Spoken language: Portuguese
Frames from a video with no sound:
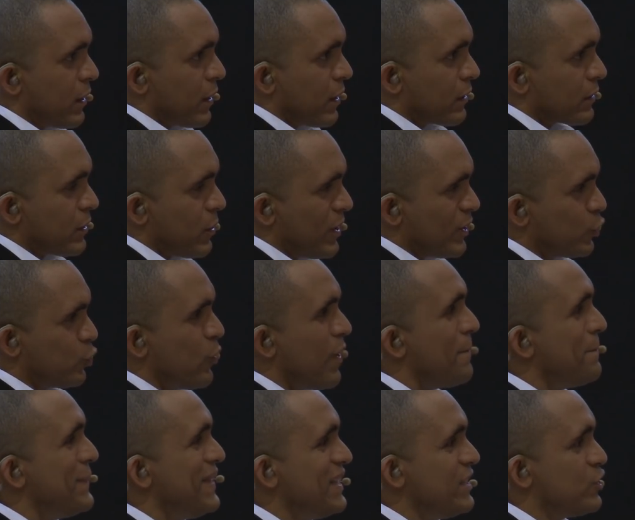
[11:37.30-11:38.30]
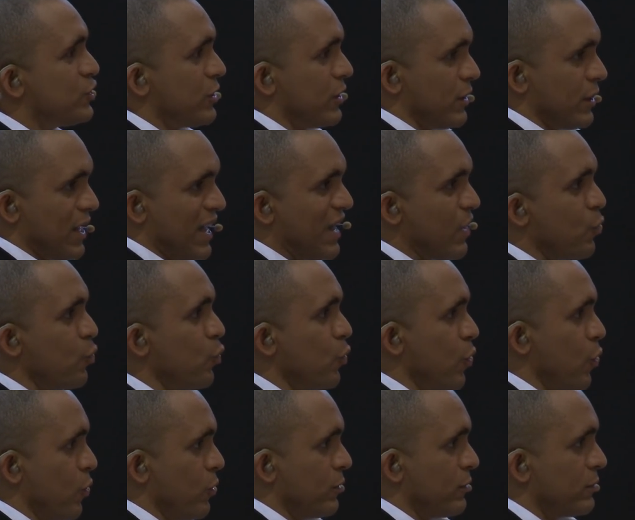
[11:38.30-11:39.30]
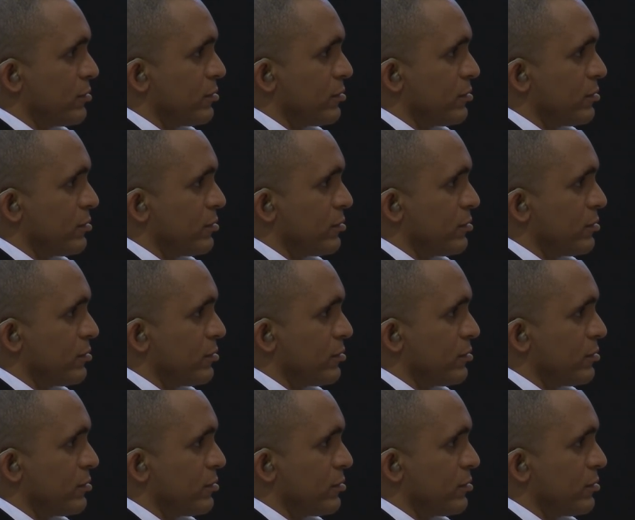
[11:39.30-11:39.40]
Então, a tua mídia é Google.